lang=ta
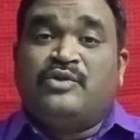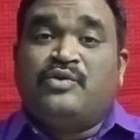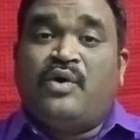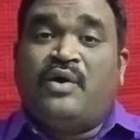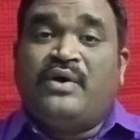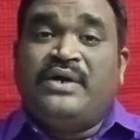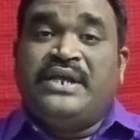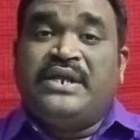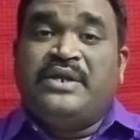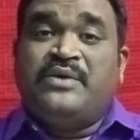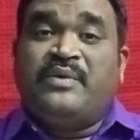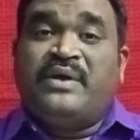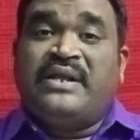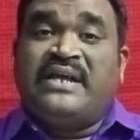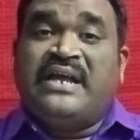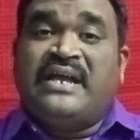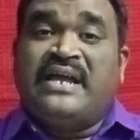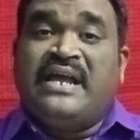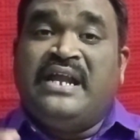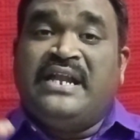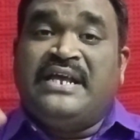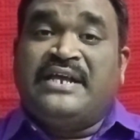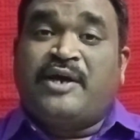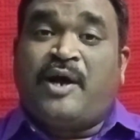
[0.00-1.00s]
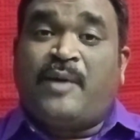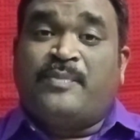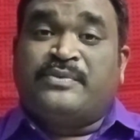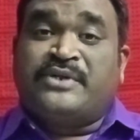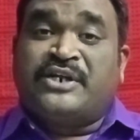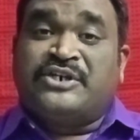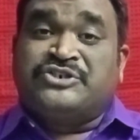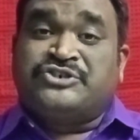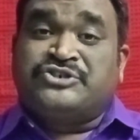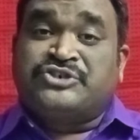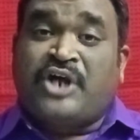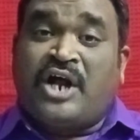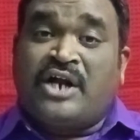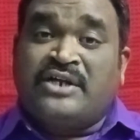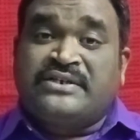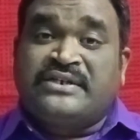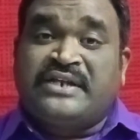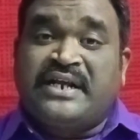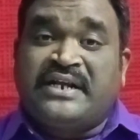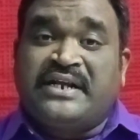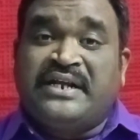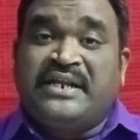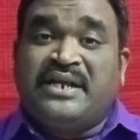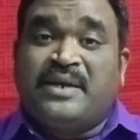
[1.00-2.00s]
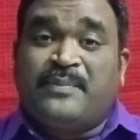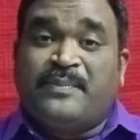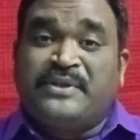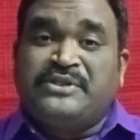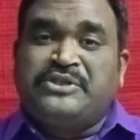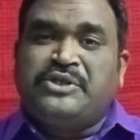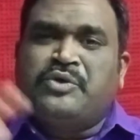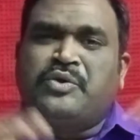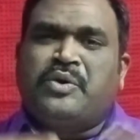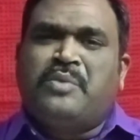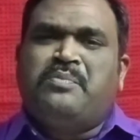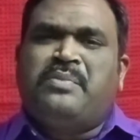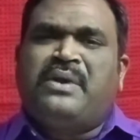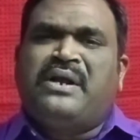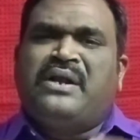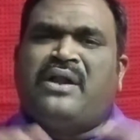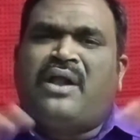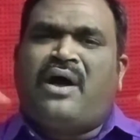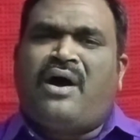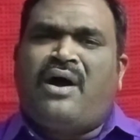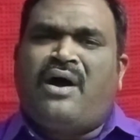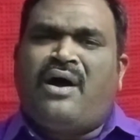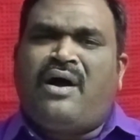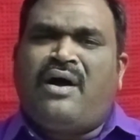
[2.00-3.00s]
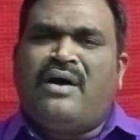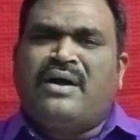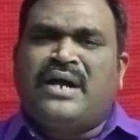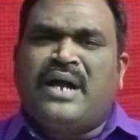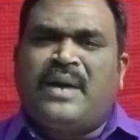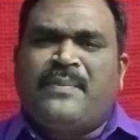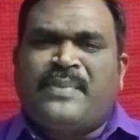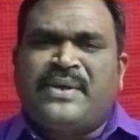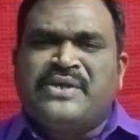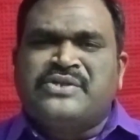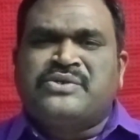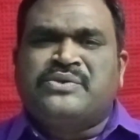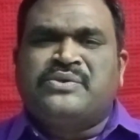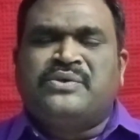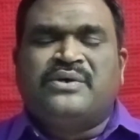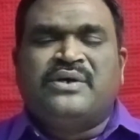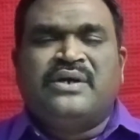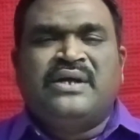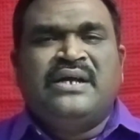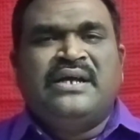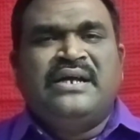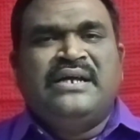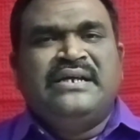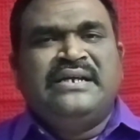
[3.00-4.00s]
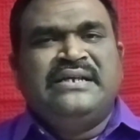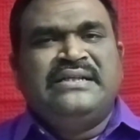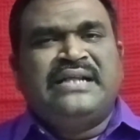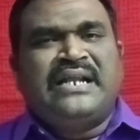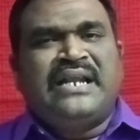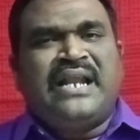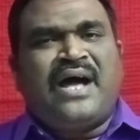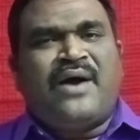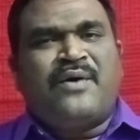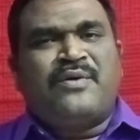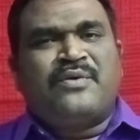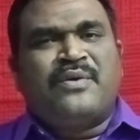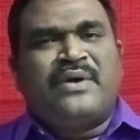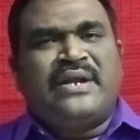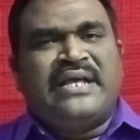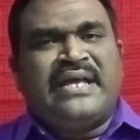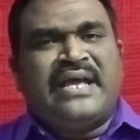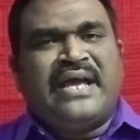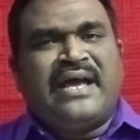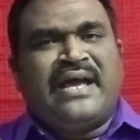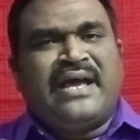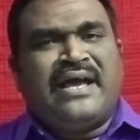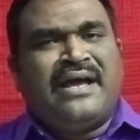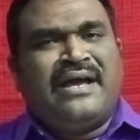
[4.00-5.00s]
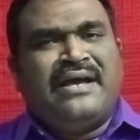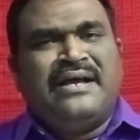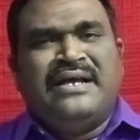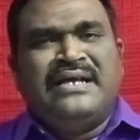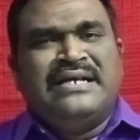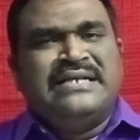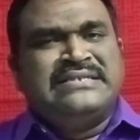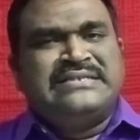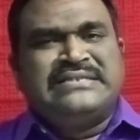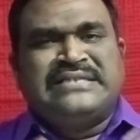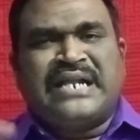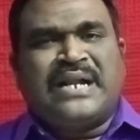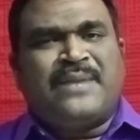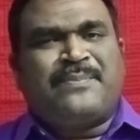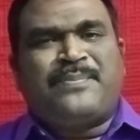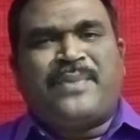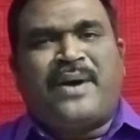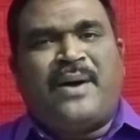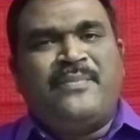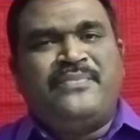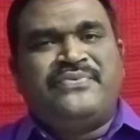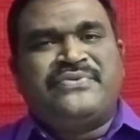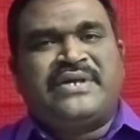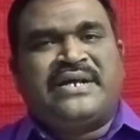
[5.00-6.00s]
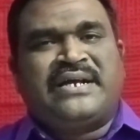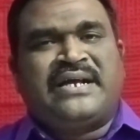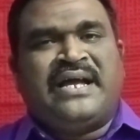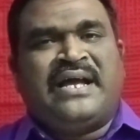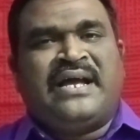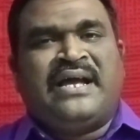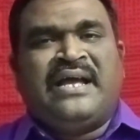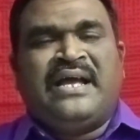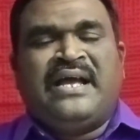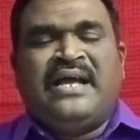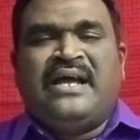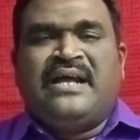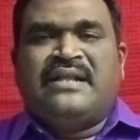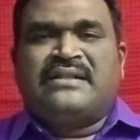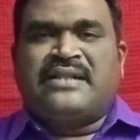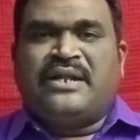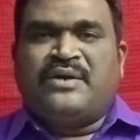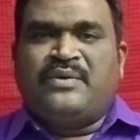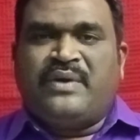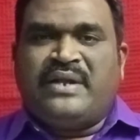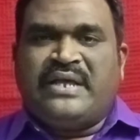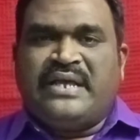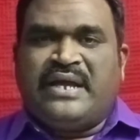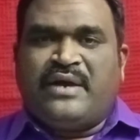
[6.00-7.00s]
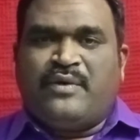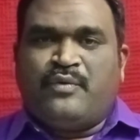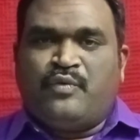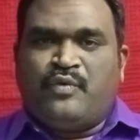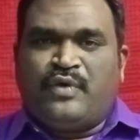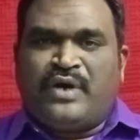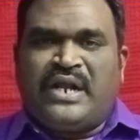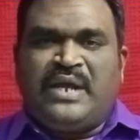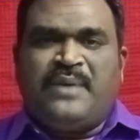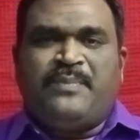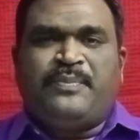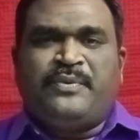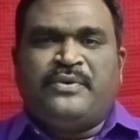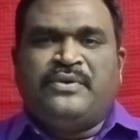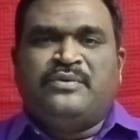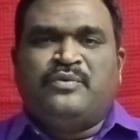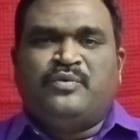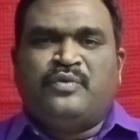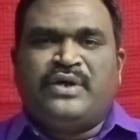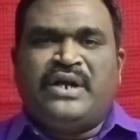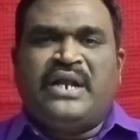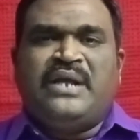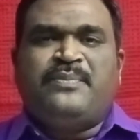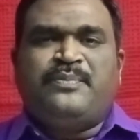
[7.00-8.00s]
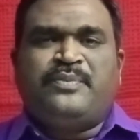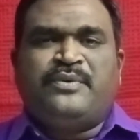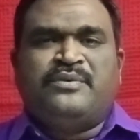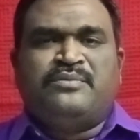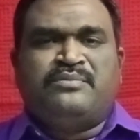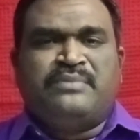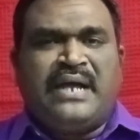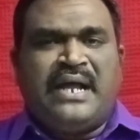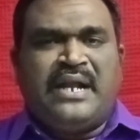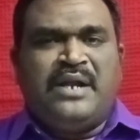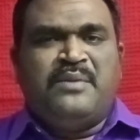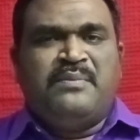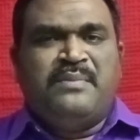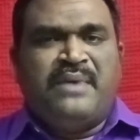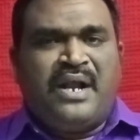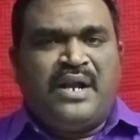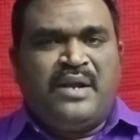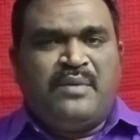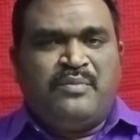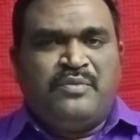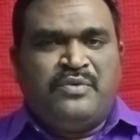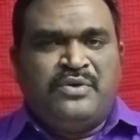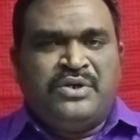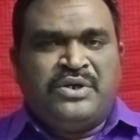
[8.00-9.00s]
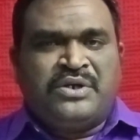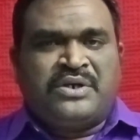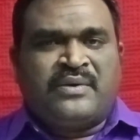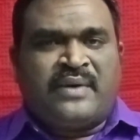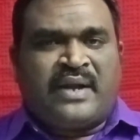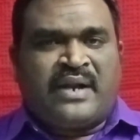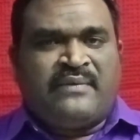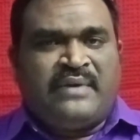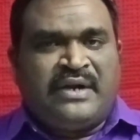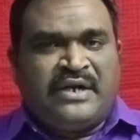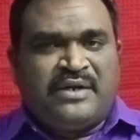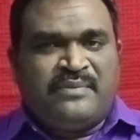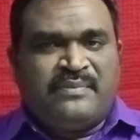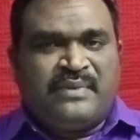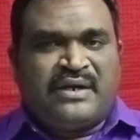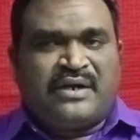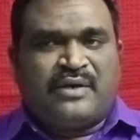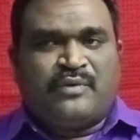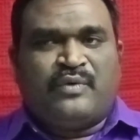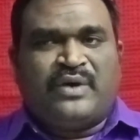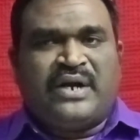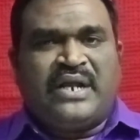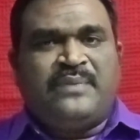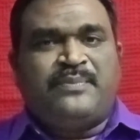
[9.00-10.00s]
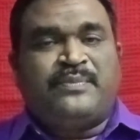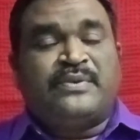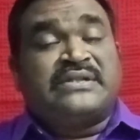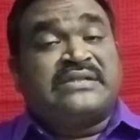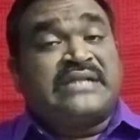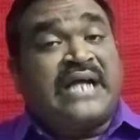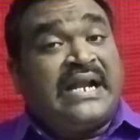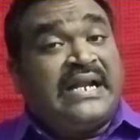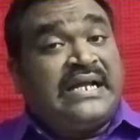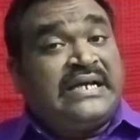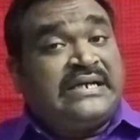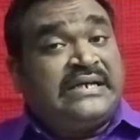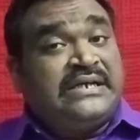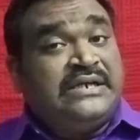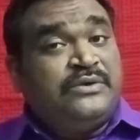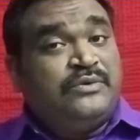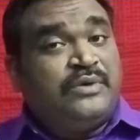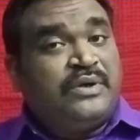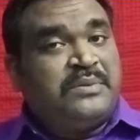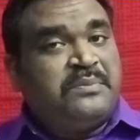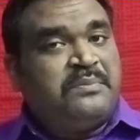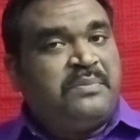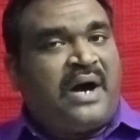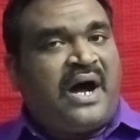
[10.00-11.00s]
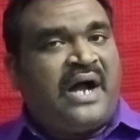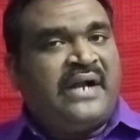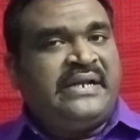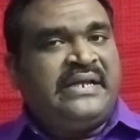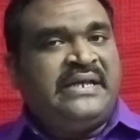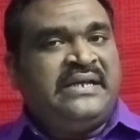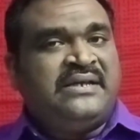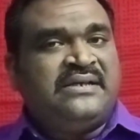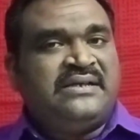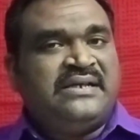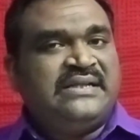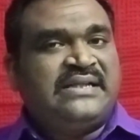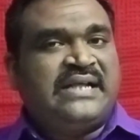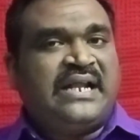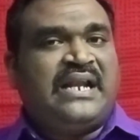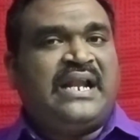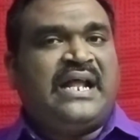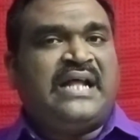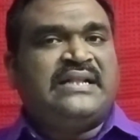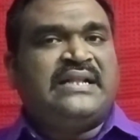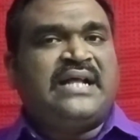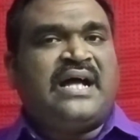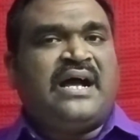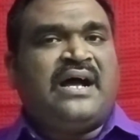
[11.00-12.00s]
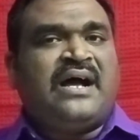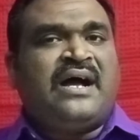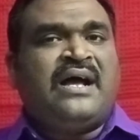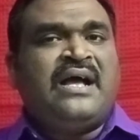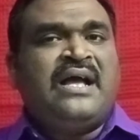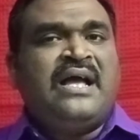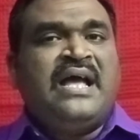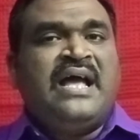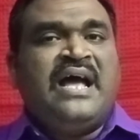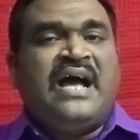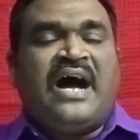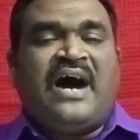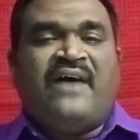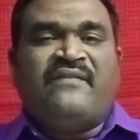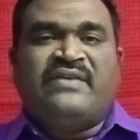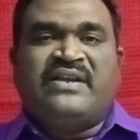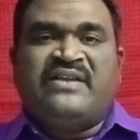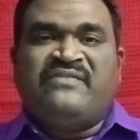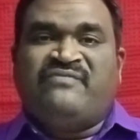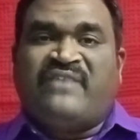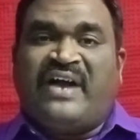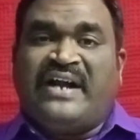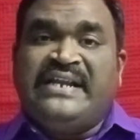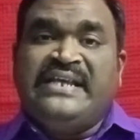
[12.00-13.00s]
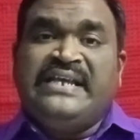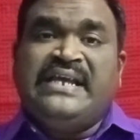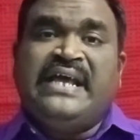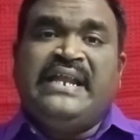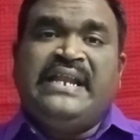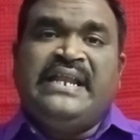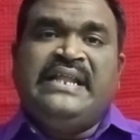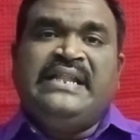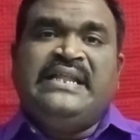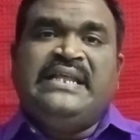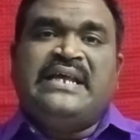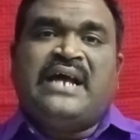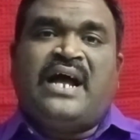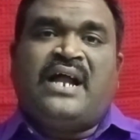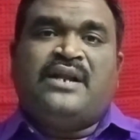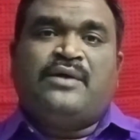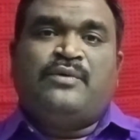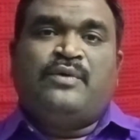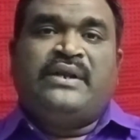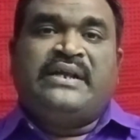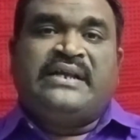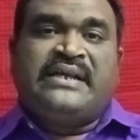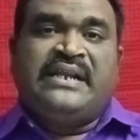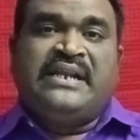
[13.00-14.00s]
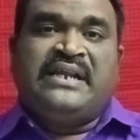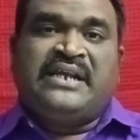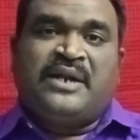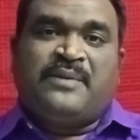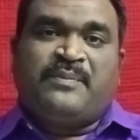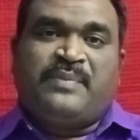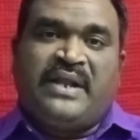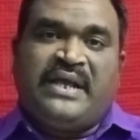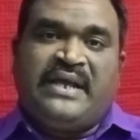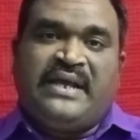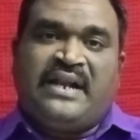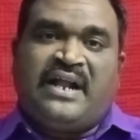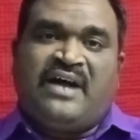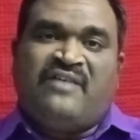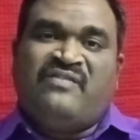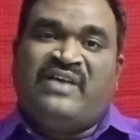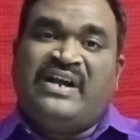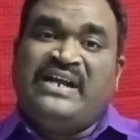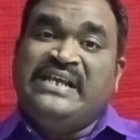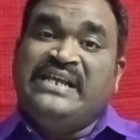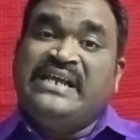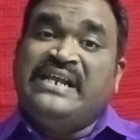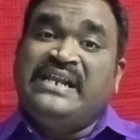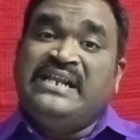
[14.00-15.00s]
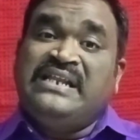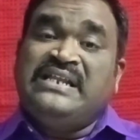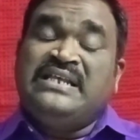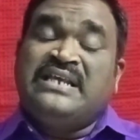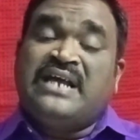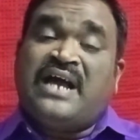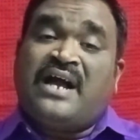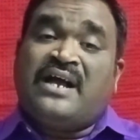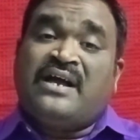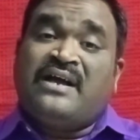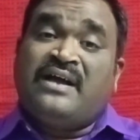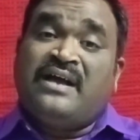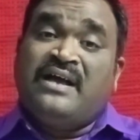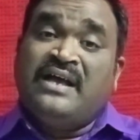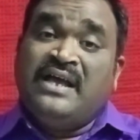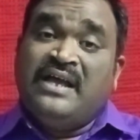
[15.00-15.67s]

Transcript: தோனியினுடைய ஹெலிகாப்டர் ஷாட் டெக்னிக்கை பத்தி ரொம்ப லாங்கா பேசணும் இதெல்லாம் அவருடைய சிறப்பு அம்சங்க தன்னுடைய உழைப்பு உழைப்பு மேலும் மேலும் முன்னுக்கு வர வேண்டும் என்ற உழைப்பு தனக்குன்னு ஒரு பாணி இதெல்லாம் தான் அவர் வணிக ரீதியான ஒரு கிரிக்கெட் பிளேயரா வணிக ரீதியாக